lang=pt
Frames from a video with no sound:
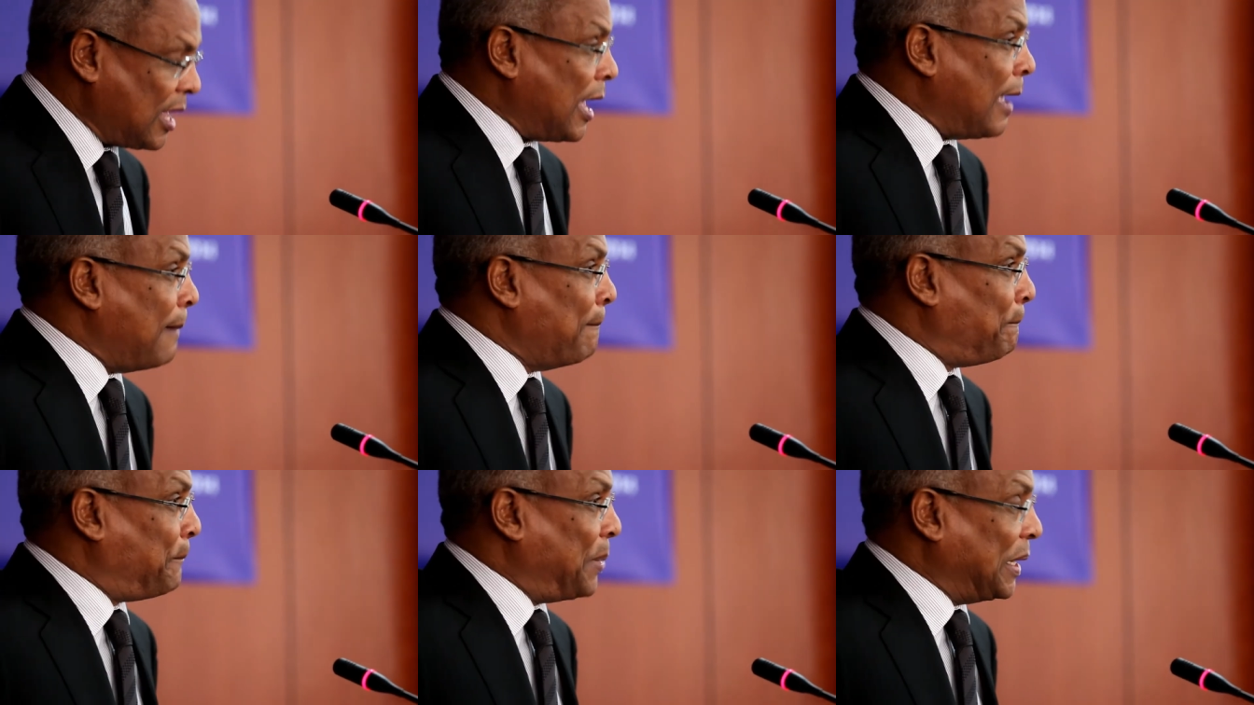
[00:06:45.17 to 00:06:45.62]

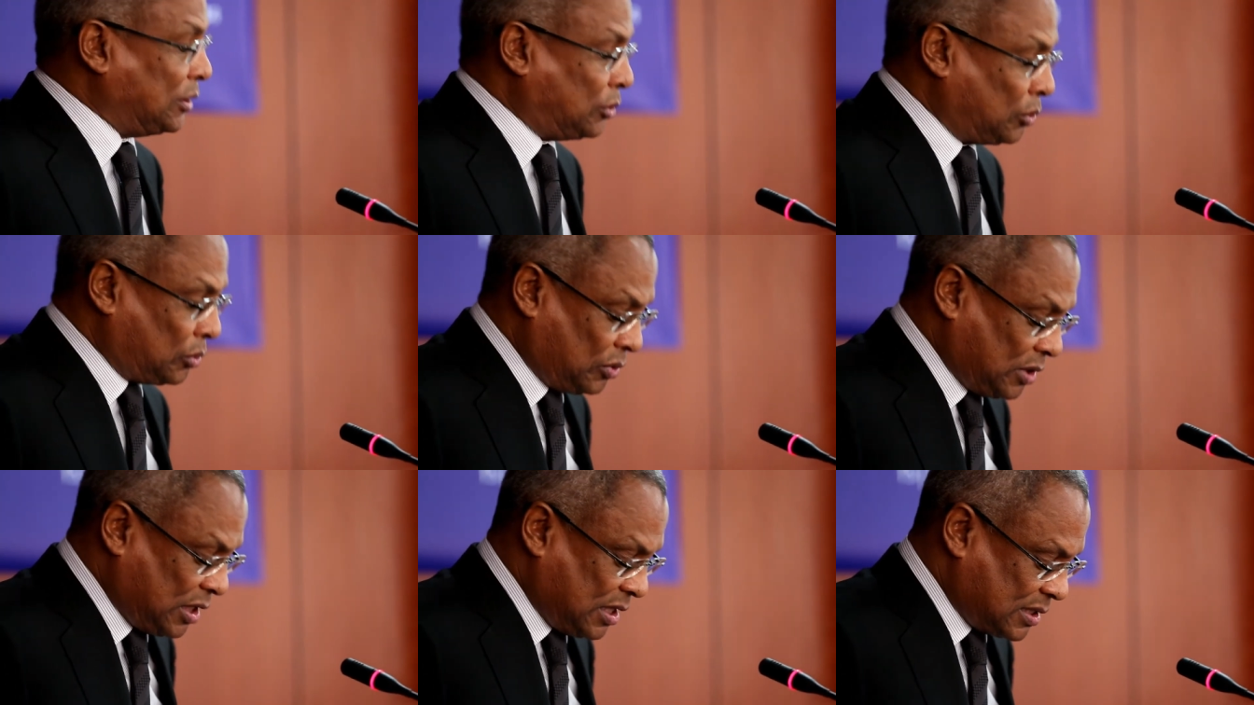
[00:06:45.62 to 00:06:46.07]
em
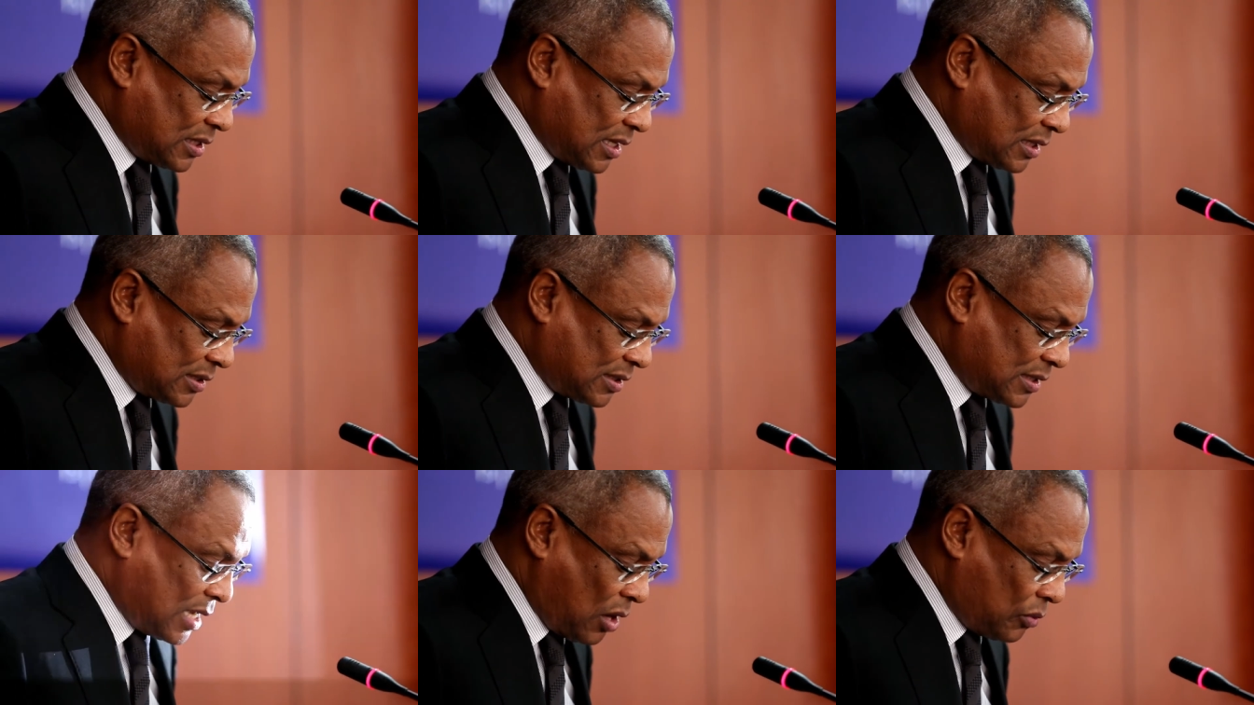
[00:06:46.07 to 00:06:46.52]

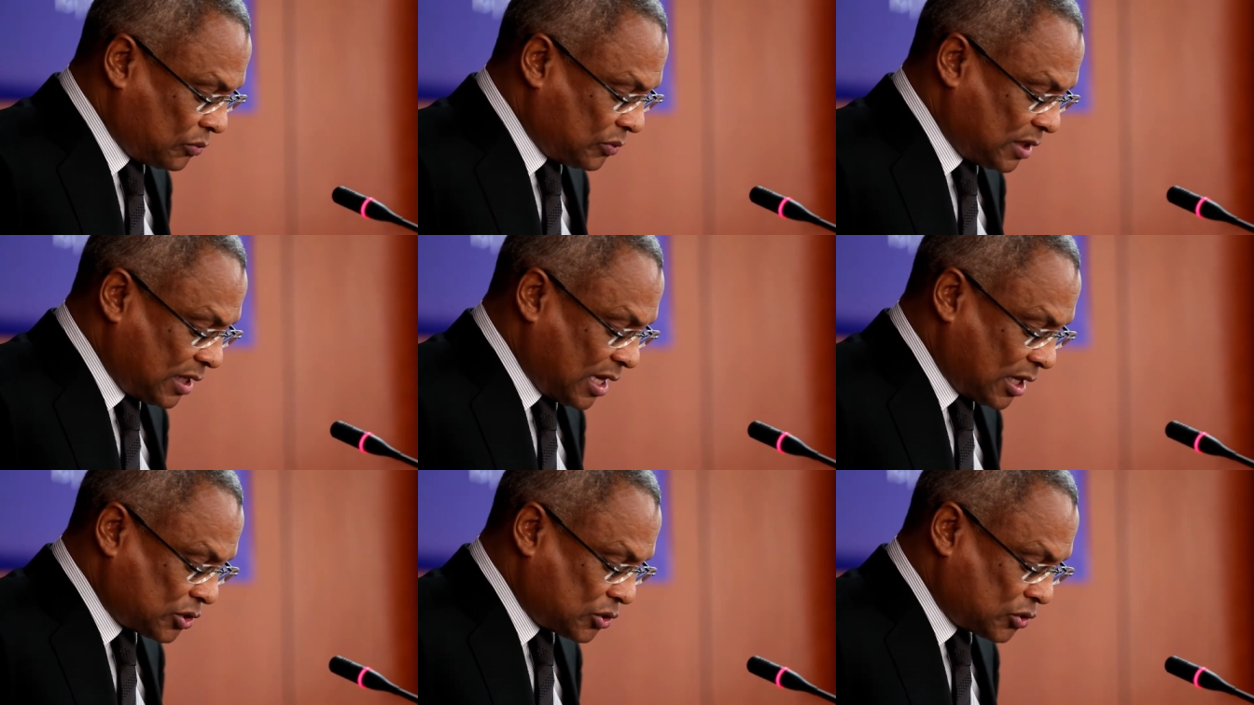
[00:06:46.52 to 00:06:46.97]
padronização
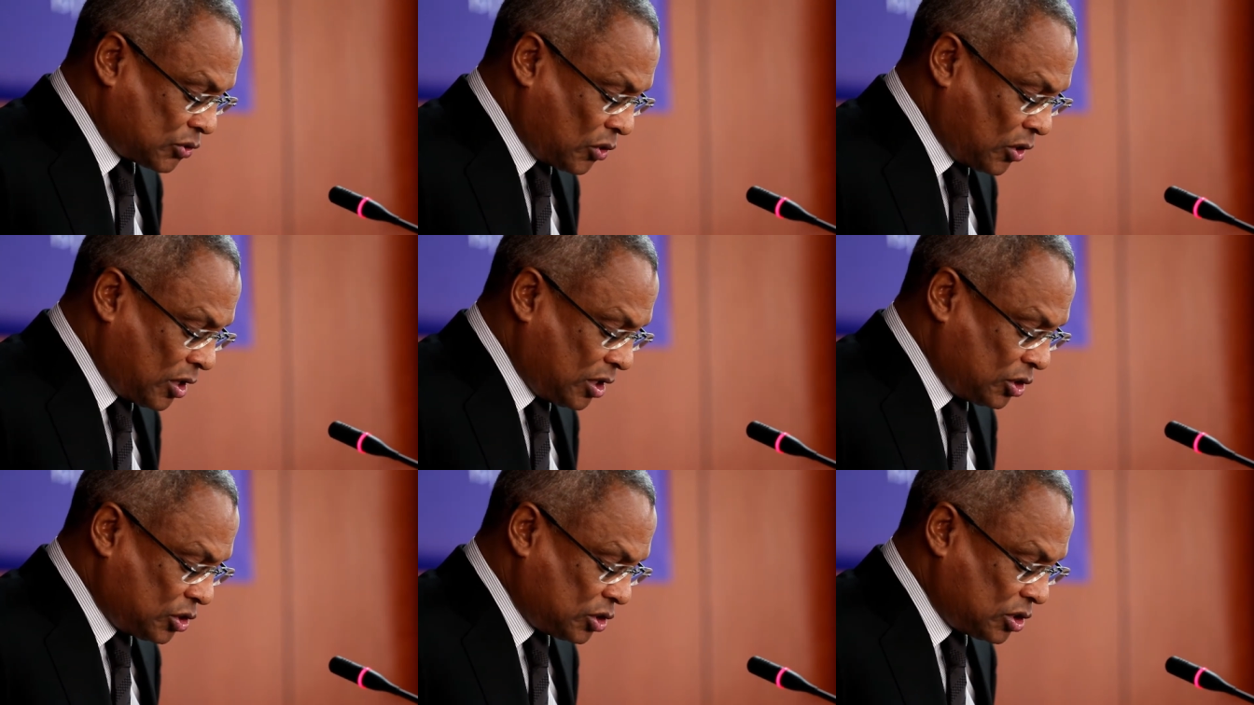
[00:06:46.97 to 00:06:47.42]
de
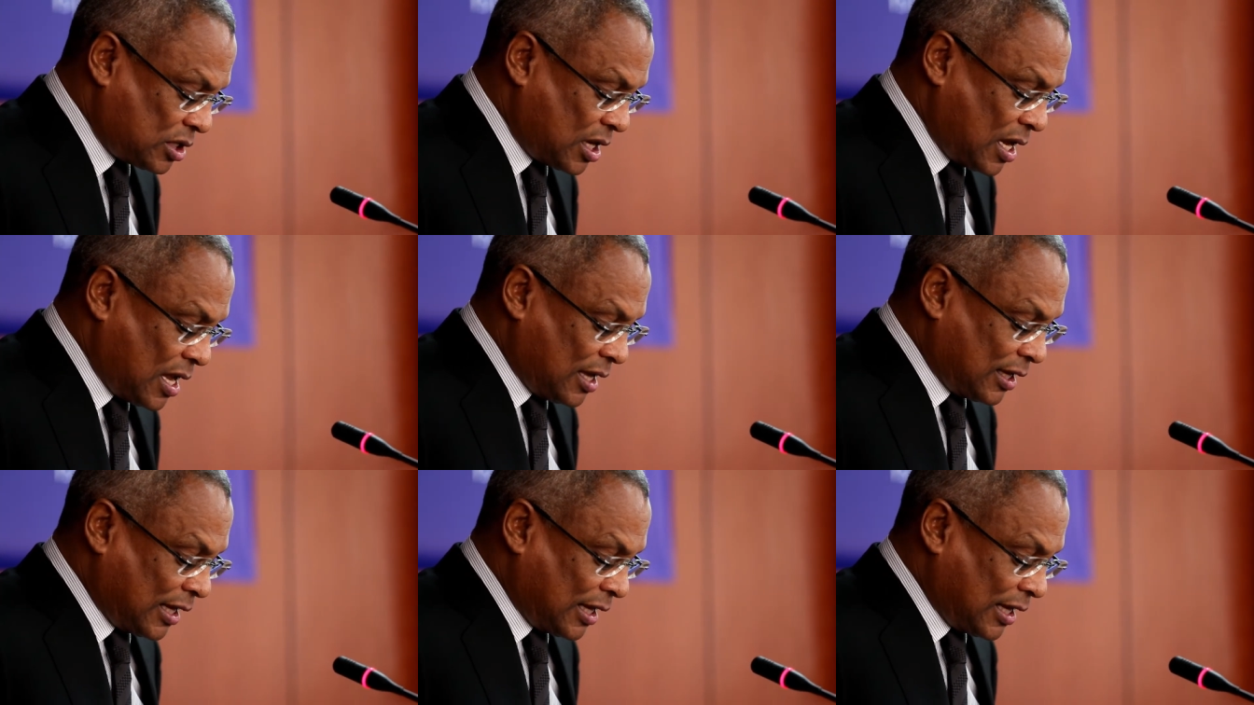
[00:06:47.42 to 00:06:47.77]
ações,